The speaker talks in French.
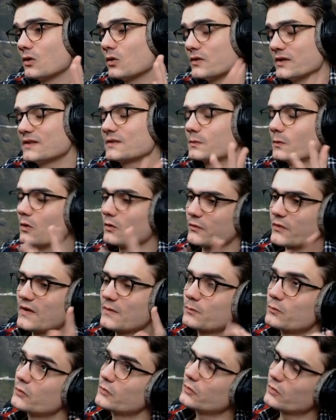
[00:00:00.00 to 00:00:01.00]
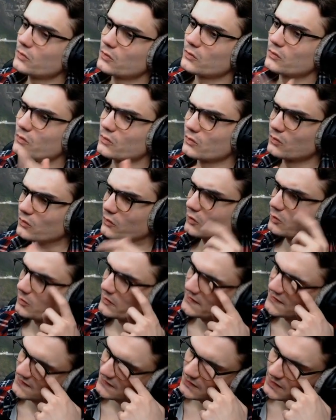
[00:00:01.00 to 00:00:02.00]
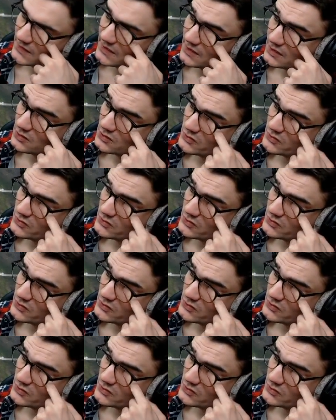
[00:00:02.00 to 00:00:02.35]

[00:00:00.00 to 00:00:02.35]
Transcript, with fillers: honnêtement, en fait, plutôt que d'augmenter ses dégâts,